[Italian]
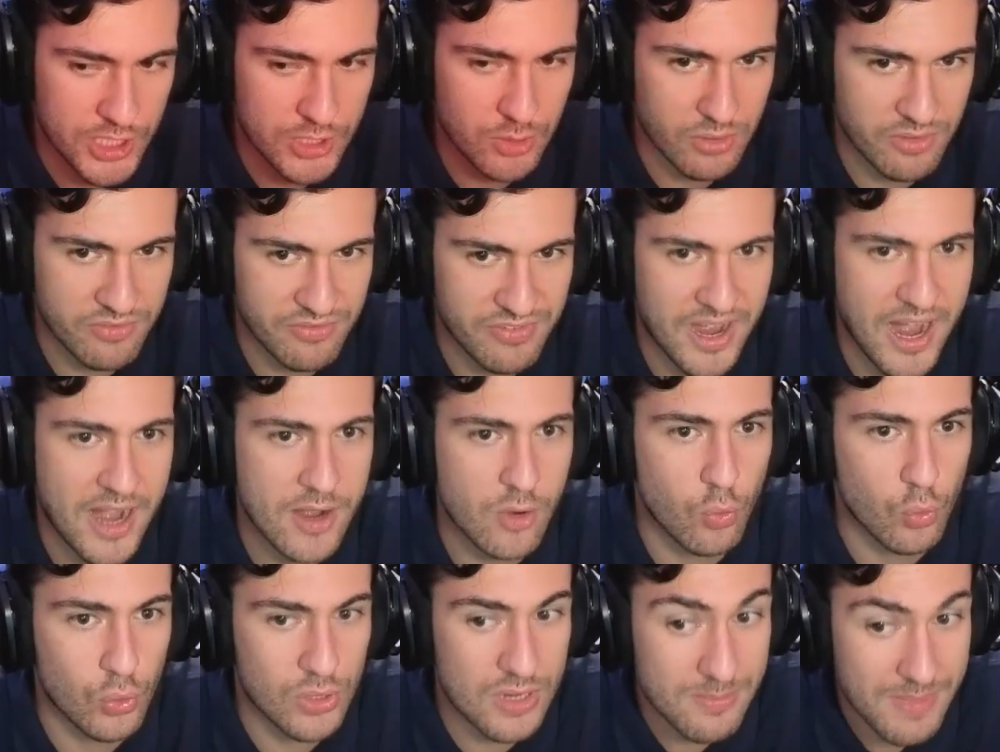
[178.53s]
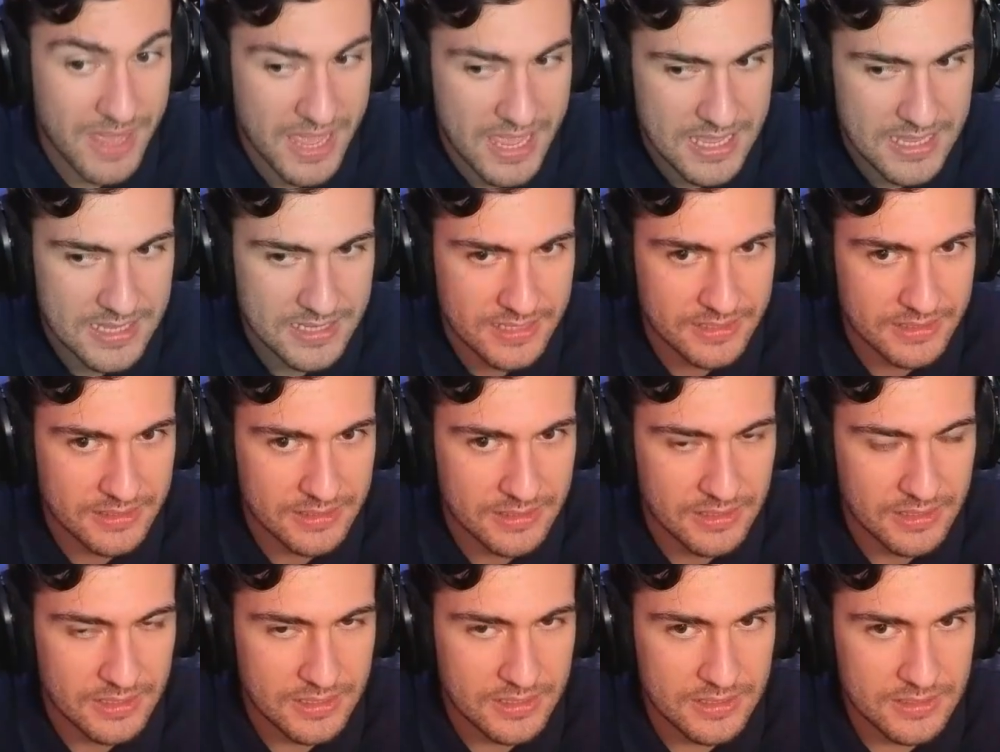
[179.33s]
che faranno un remake
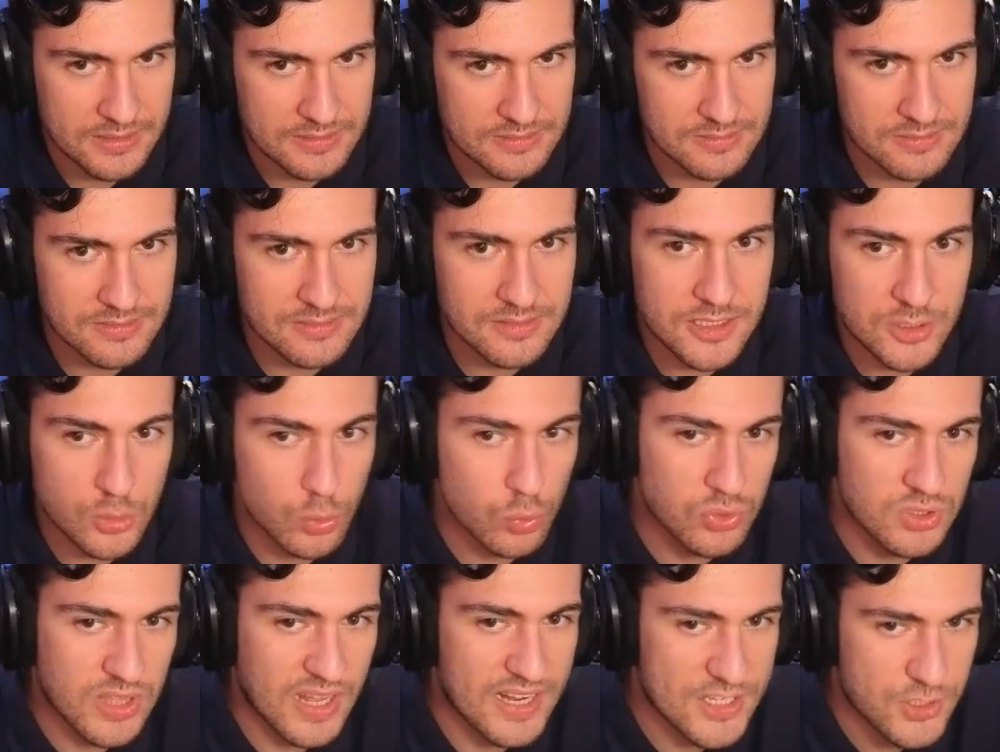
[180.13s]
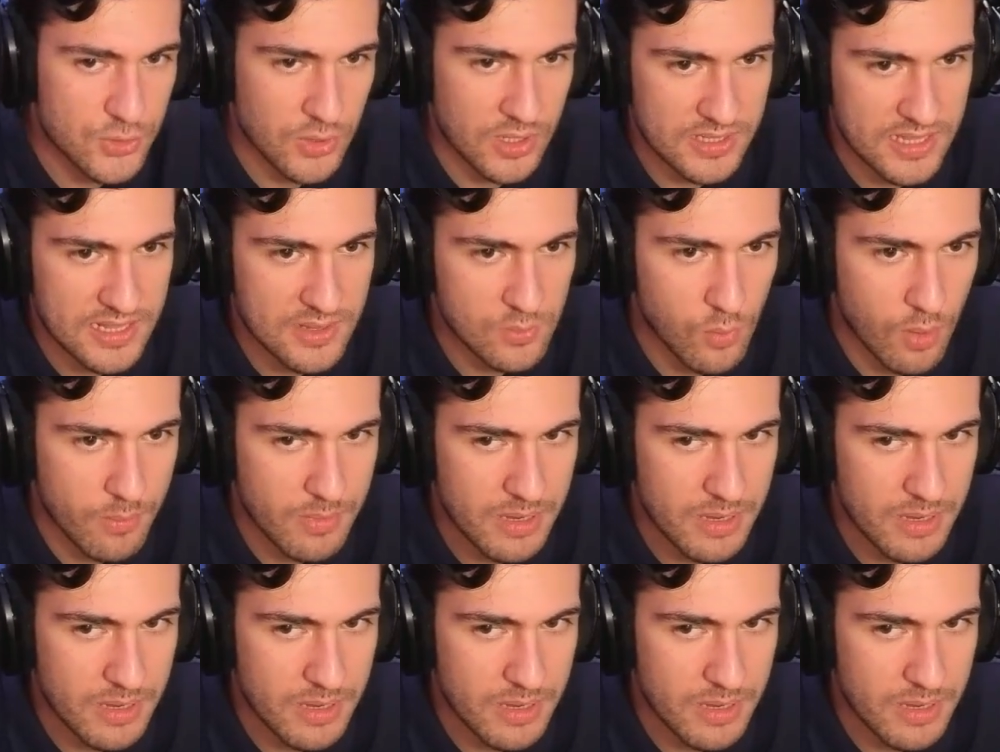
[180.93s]
di tutta l'Isola degli Uomini